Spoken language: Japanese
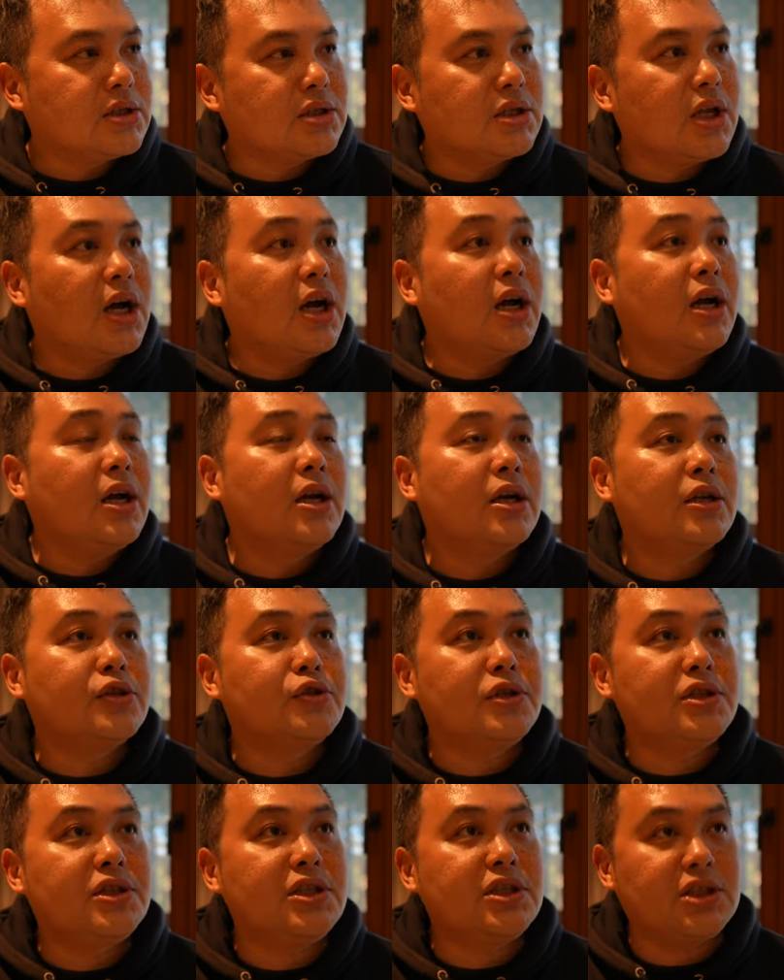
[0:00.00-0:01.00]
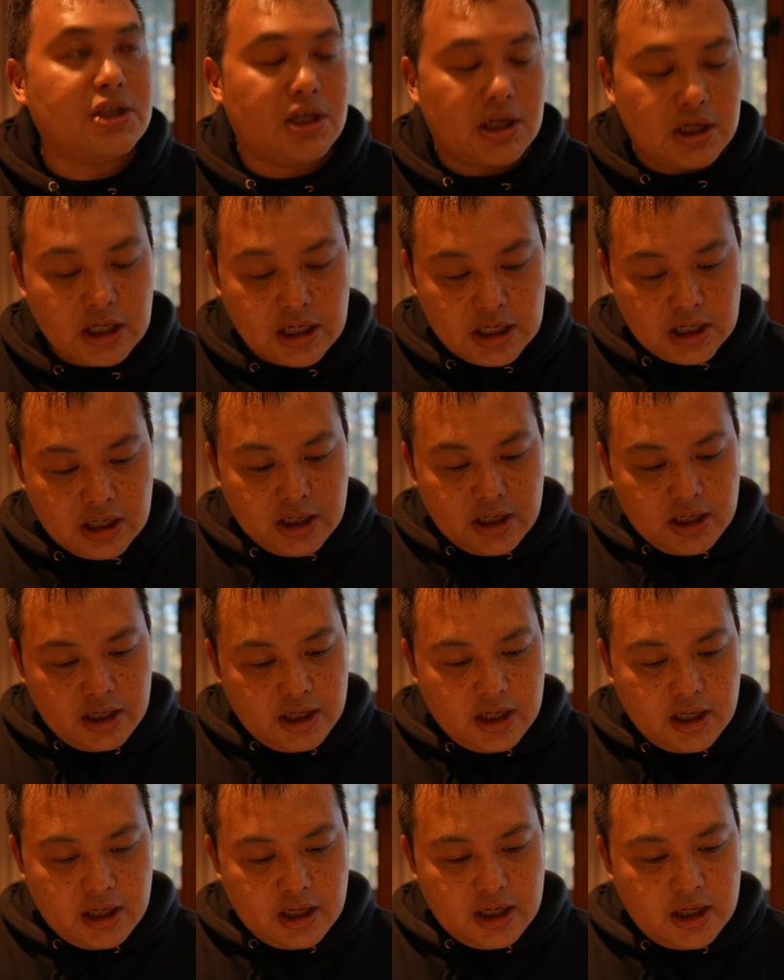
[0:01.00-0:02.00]
日11時、
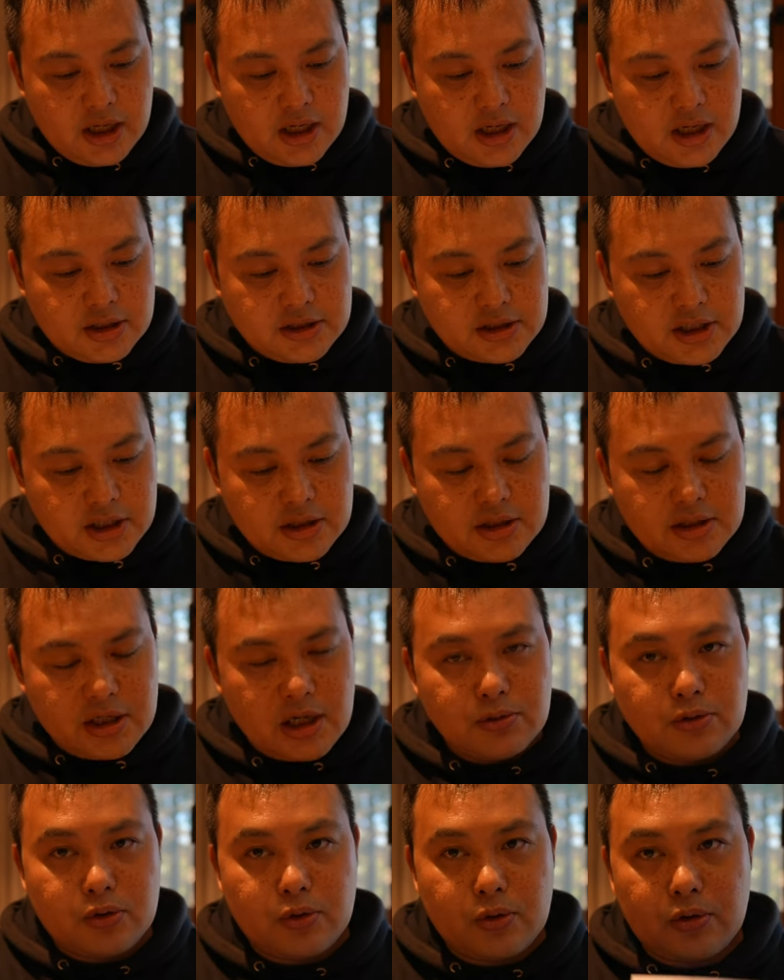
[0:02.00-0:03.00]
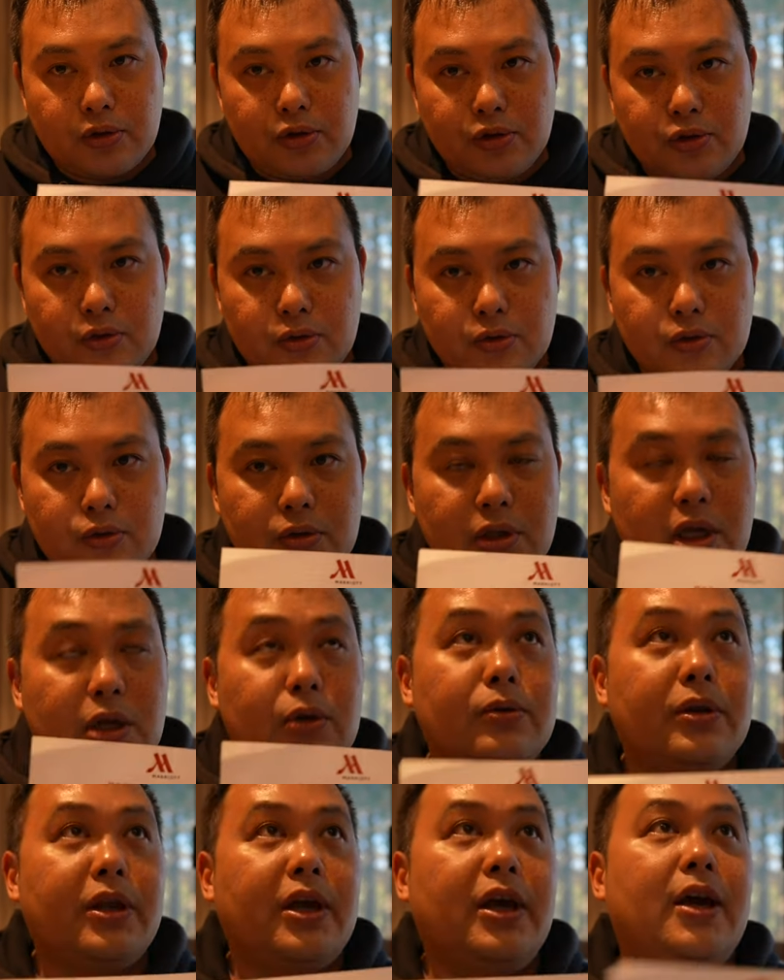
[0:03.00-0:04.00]
チェックアウトということな
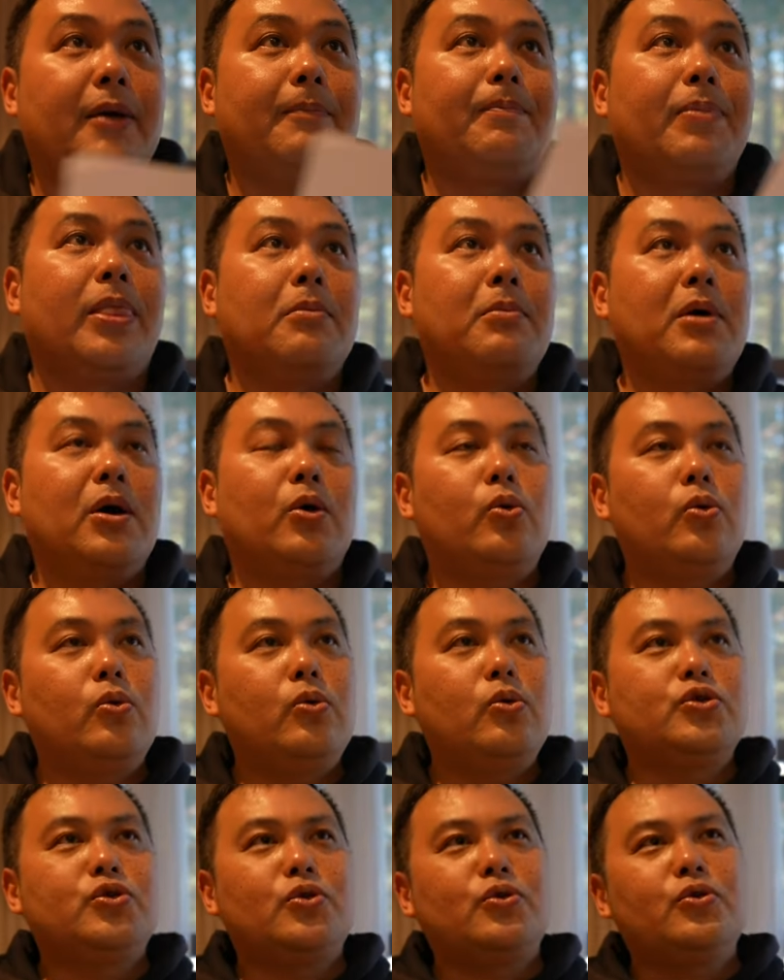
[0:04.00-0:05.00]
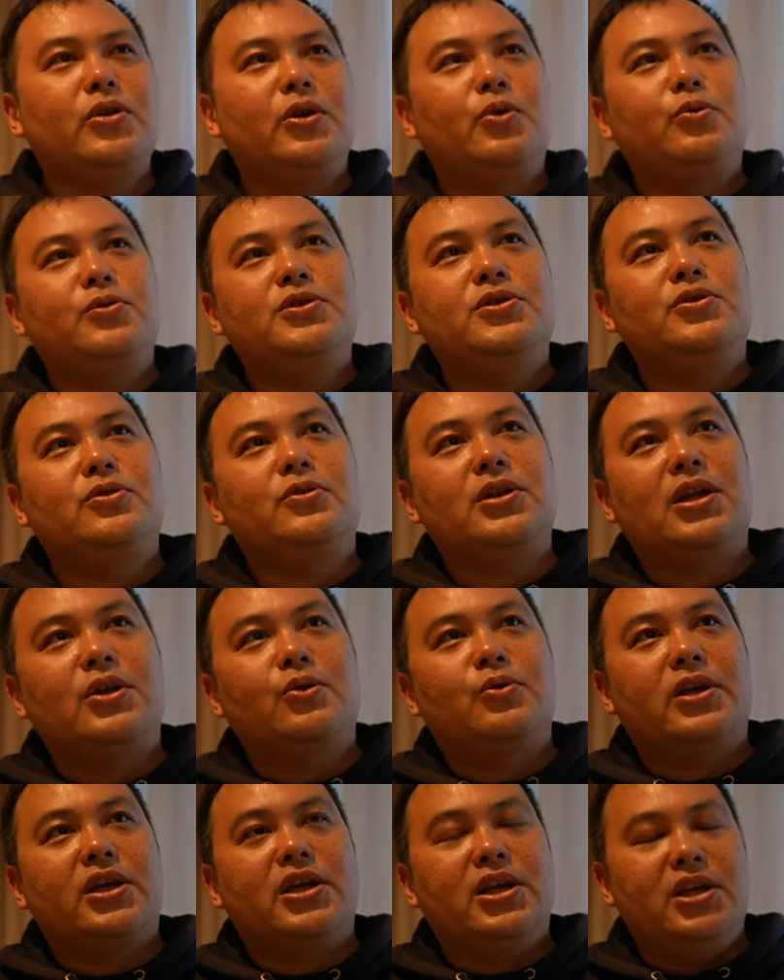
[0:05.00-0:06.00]
ので、まあ、ここちょっとね美味しそうな
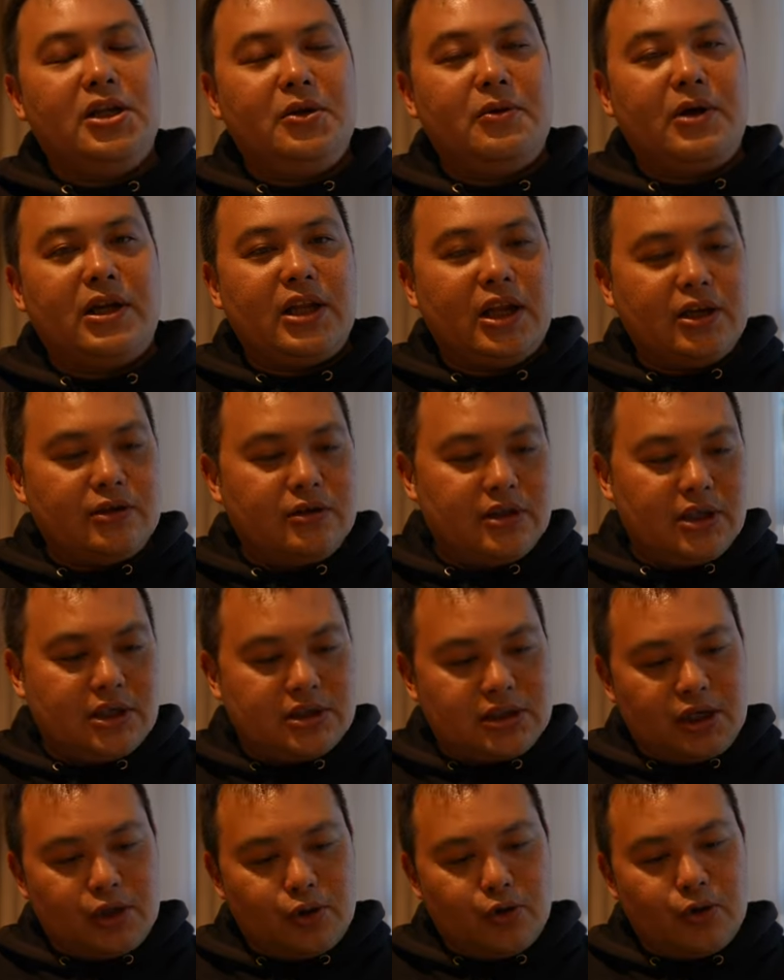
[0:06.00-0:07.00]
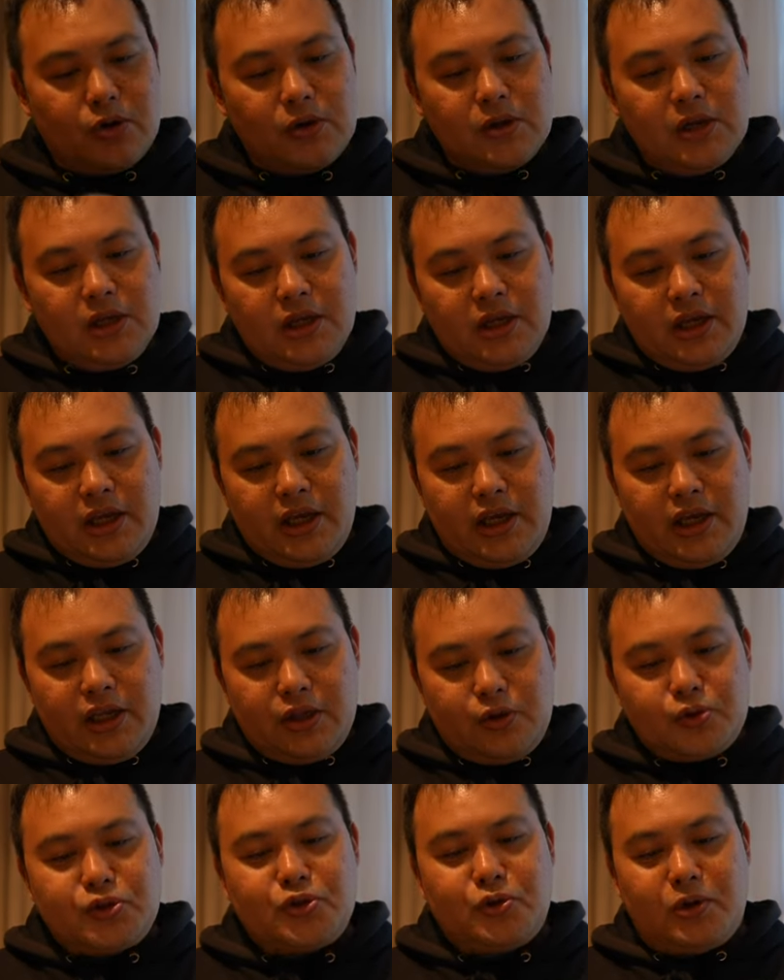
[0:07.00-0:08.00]
ので気にはなるんですけど、
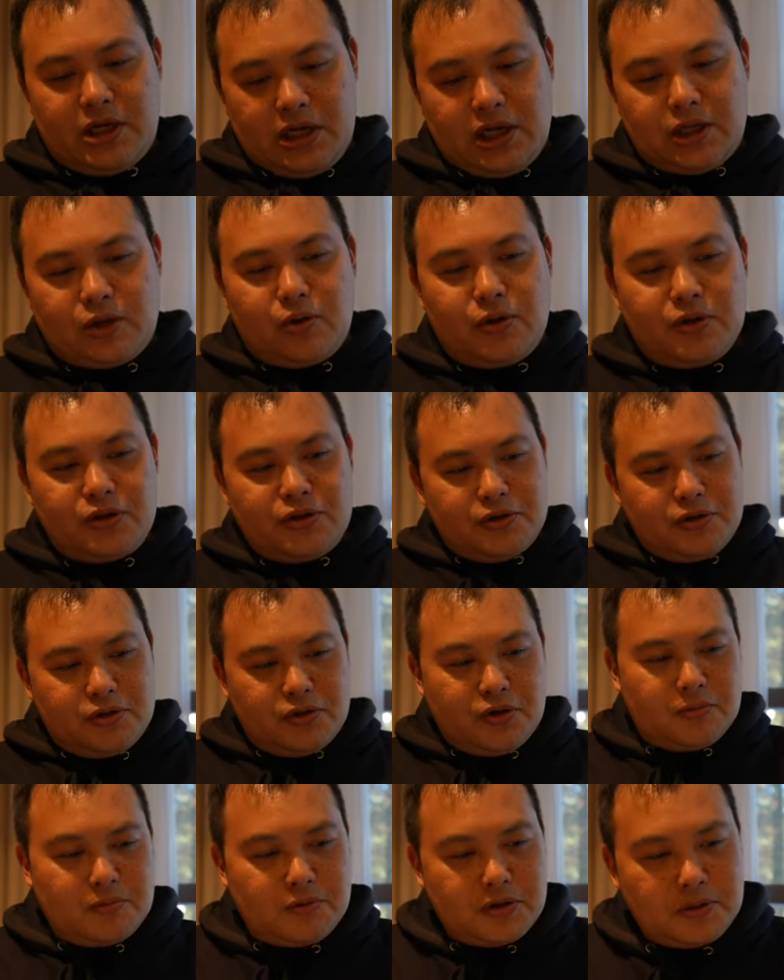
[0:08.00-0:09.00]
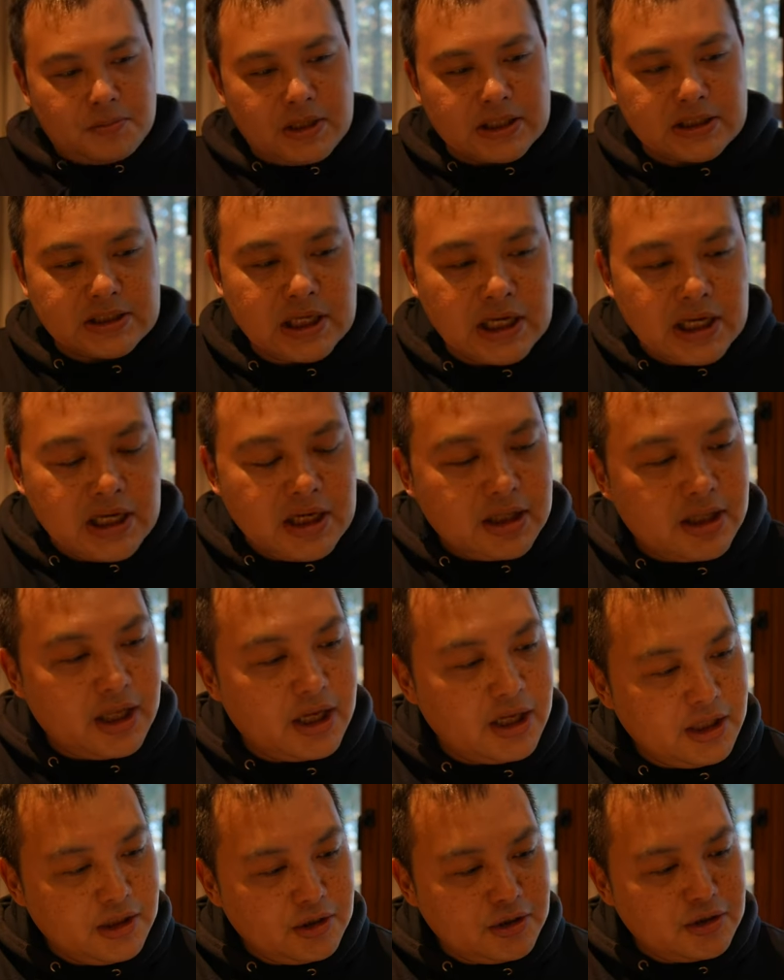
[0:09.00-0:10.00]
どうしようかなというふうに思います。
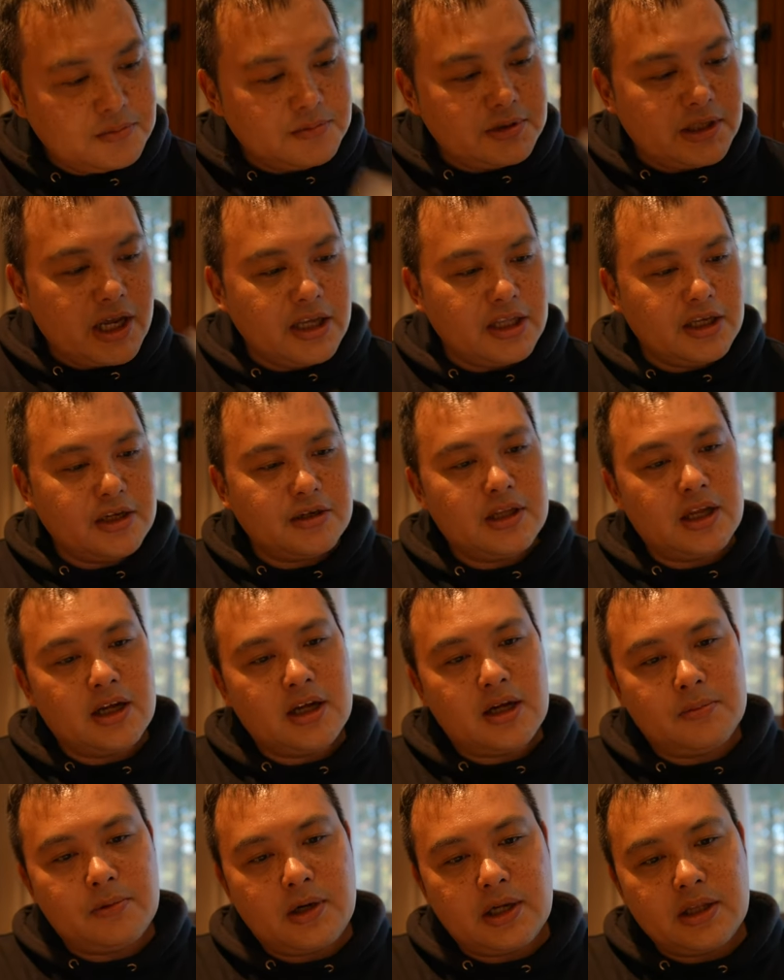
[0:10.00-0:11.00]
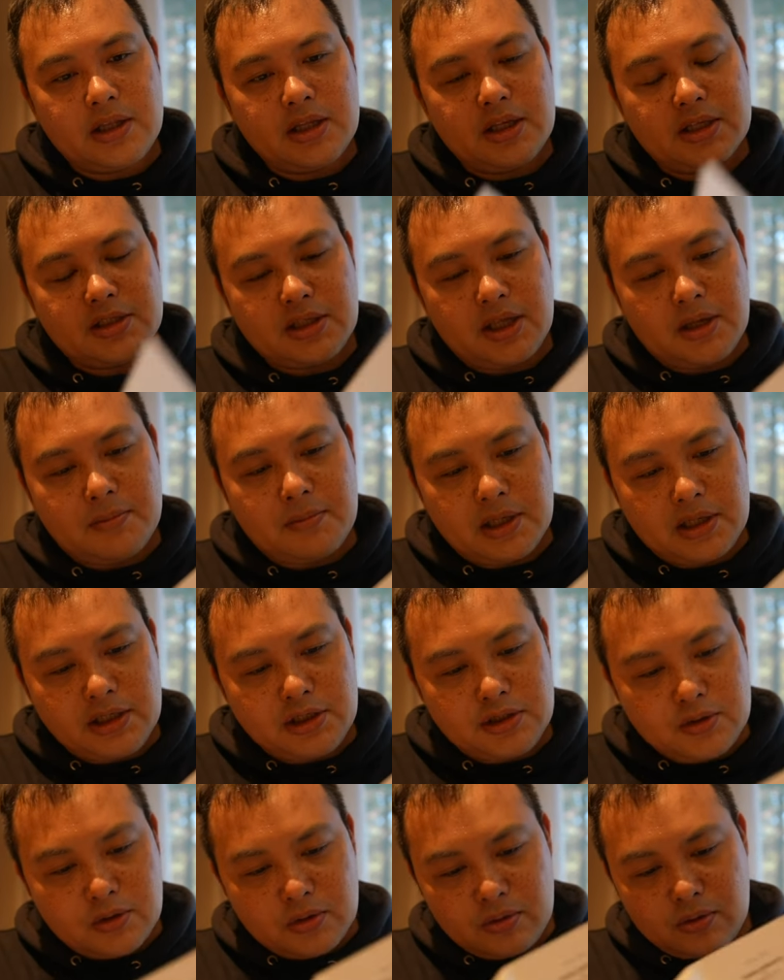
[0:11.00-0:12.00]
でインルームダイニングなんかもあってですね、まあ、いっ
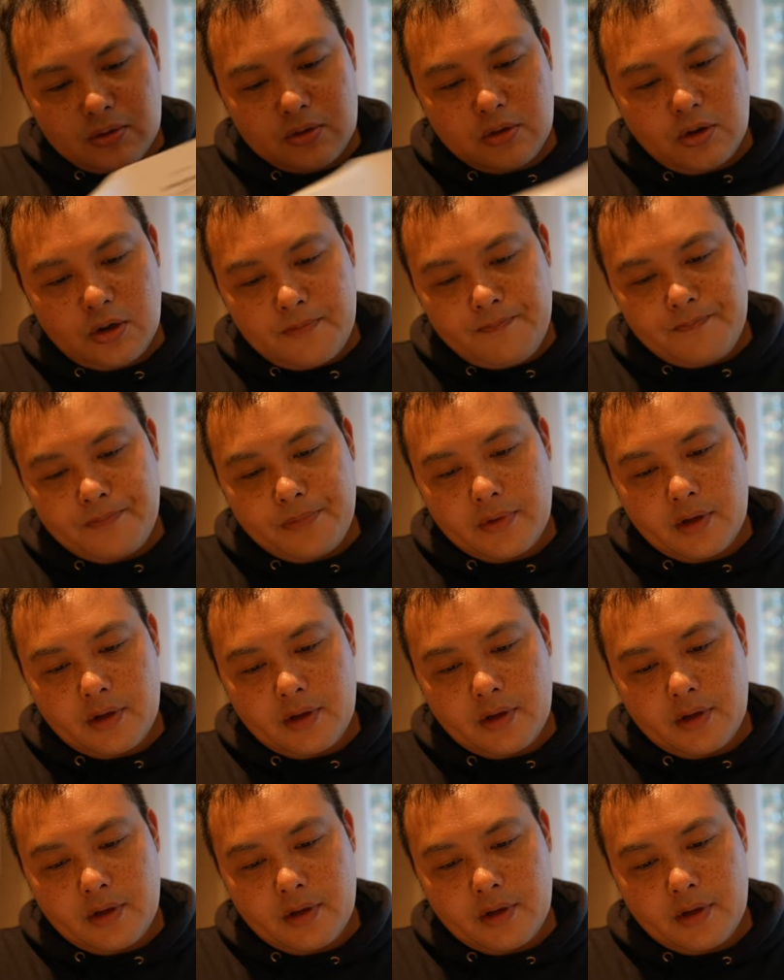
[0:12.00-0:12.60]
そのこと